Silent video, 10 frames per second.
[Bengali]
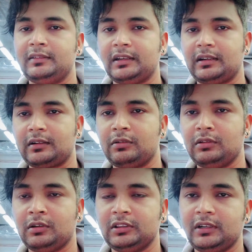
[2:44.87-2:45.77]
যারা
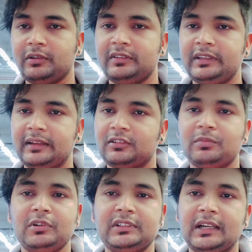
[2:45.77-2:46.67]
হত্যা করেছে একজন
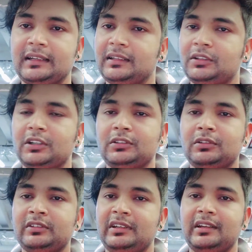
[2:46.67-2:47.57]
পুলিশ থাকলে কিন্তু হয়তো
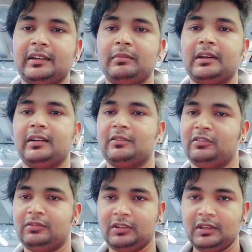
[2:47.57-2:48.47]
সিনহাকে মারার
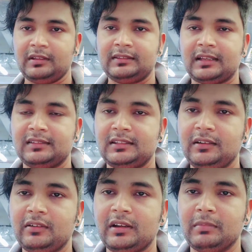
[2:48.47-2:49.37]
কোনো চান্স
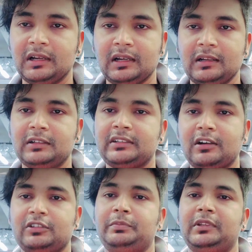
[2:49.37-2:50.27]
ছিল না বা
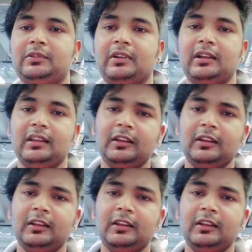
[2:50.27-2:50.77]
সাহস পেত না